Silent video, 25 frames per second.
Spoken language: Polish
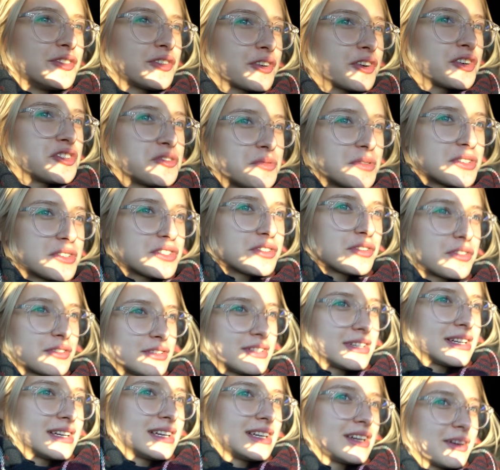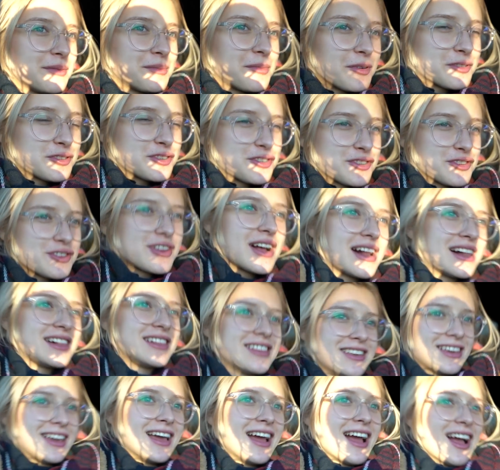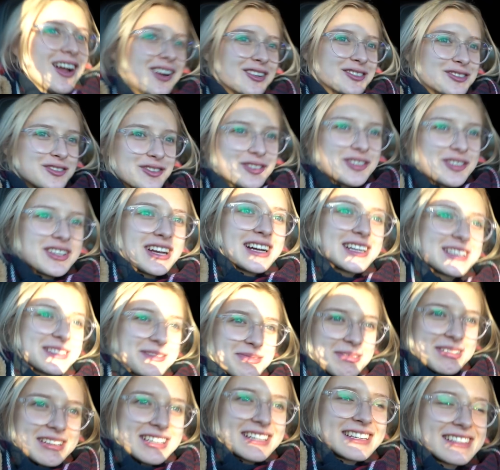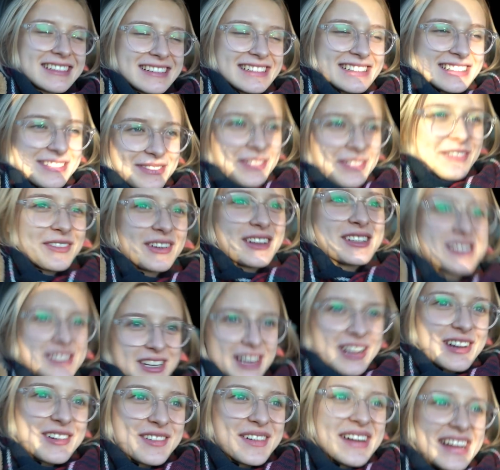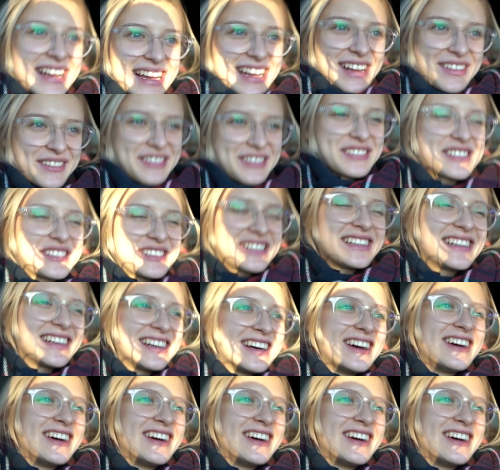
dokończmy jeszcze o tej oczyszczalni. A. No i Kacper e, powiedział właśnie